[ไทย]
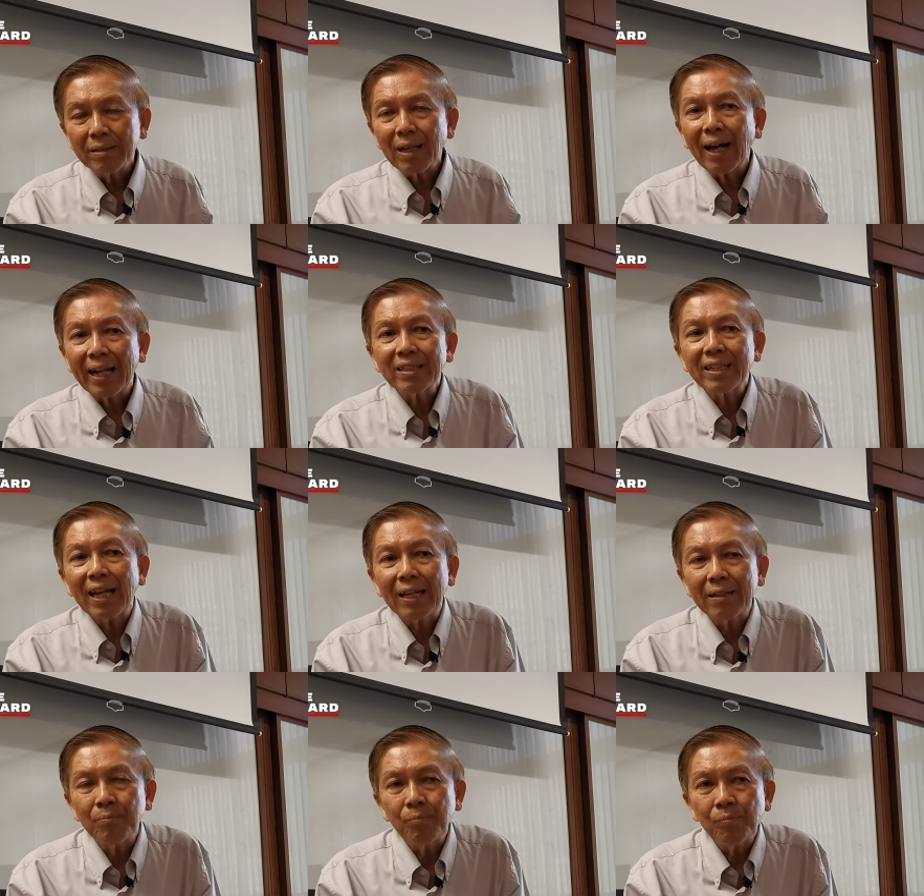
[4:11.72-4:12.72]
ทหารเก
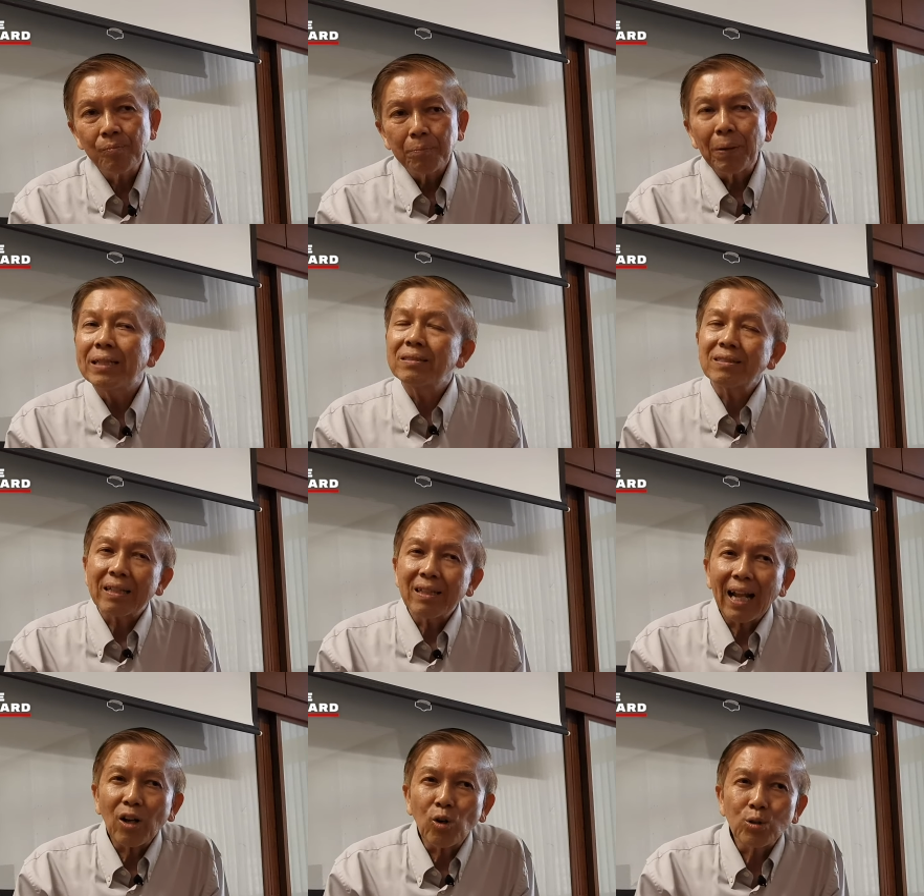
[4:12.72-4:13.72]
ณฑ์เป็นสัญ
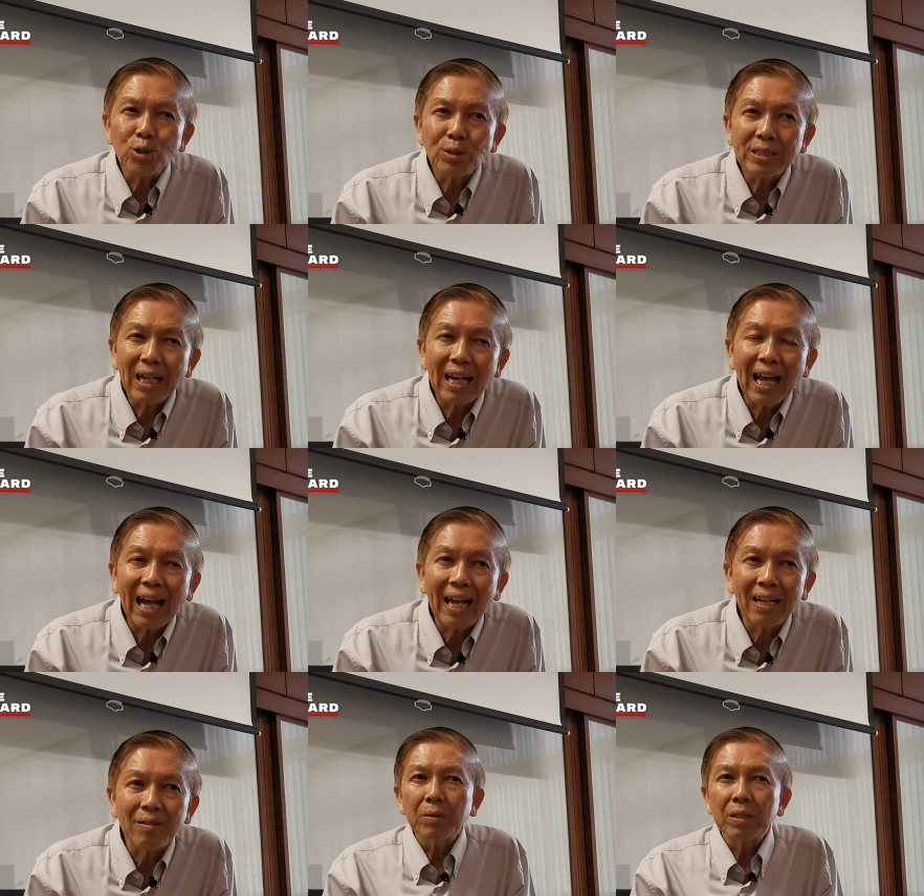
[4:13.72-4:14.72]
ลักษณ์ของชนชั้นล่าง
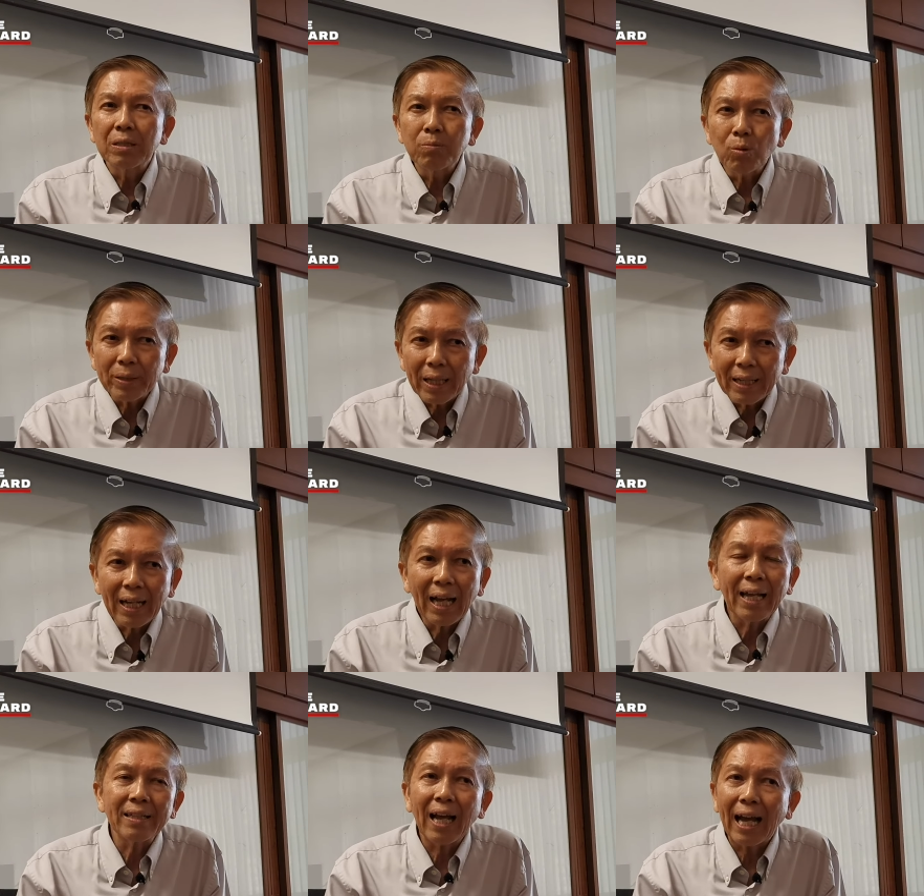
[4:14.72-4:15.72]
หรือพูด
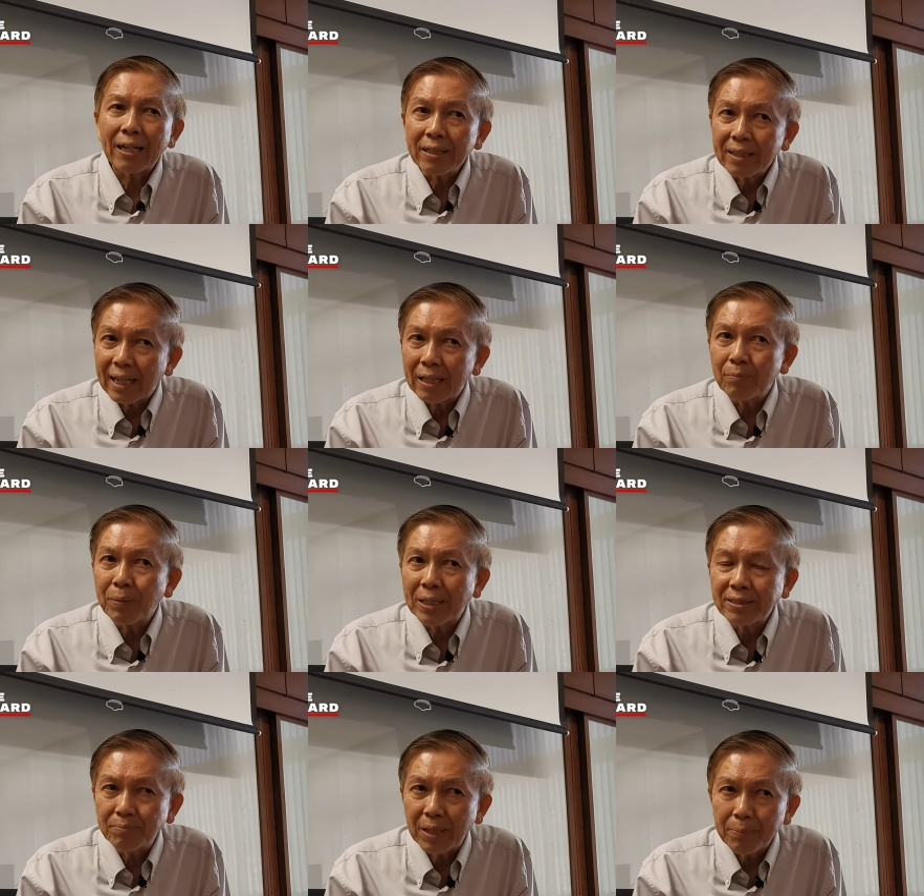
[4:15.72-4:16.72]
ง่ายๆทหารเกณฑ์เป็น
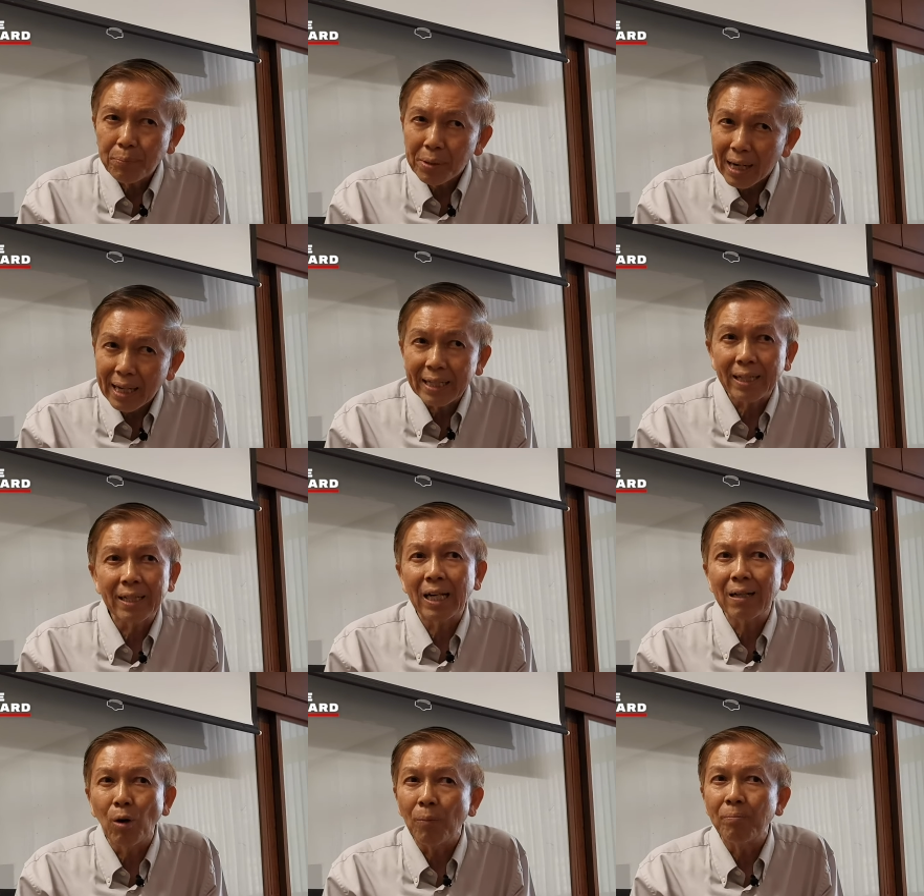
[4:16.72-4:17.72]
เสมือนไพร่ใน
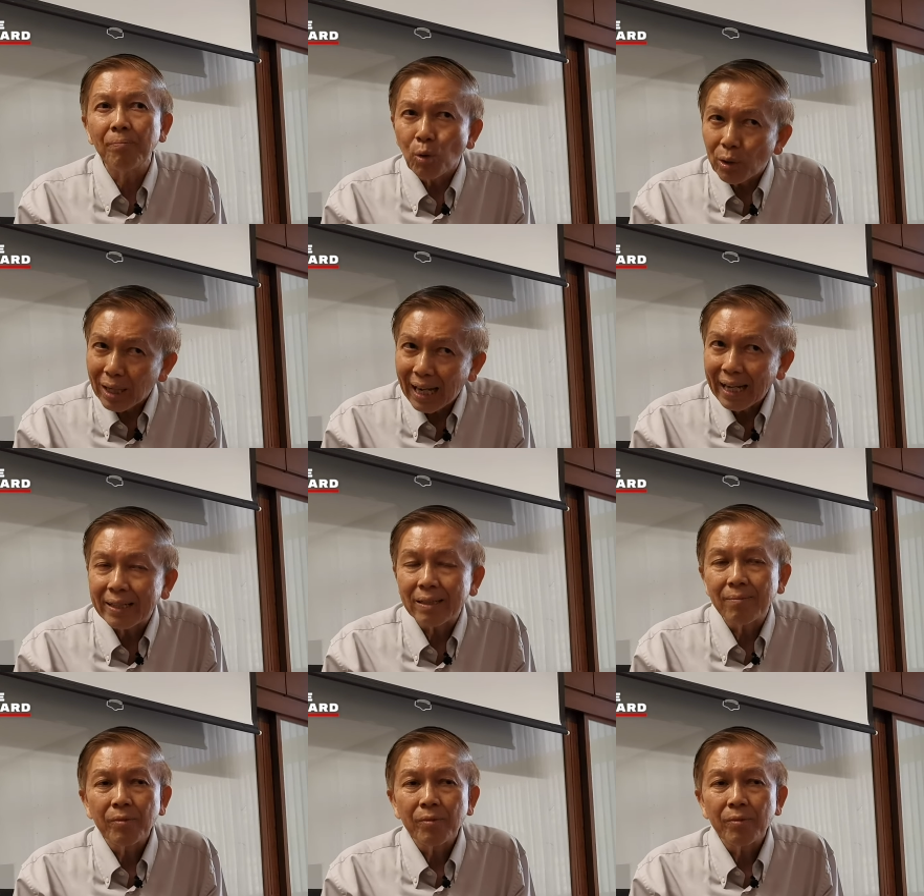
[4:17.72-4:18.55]
ระบบโบราณ